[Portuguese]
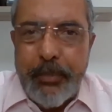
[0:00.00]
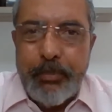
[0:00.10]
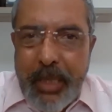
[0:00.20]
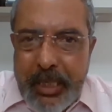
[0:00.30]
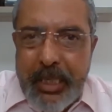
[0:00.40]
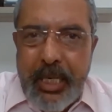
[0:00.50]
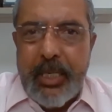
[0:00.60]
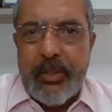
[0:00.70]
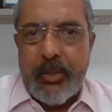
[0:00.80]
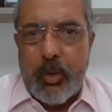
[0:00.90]
de
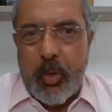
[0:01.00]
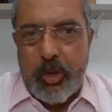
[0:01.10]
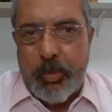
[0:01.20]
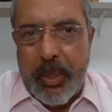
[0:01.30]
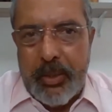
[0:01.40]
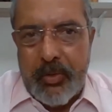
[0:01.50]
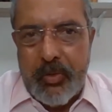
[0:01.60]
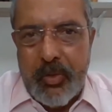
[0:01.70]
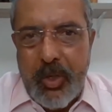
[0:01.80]
crianças no nosso país.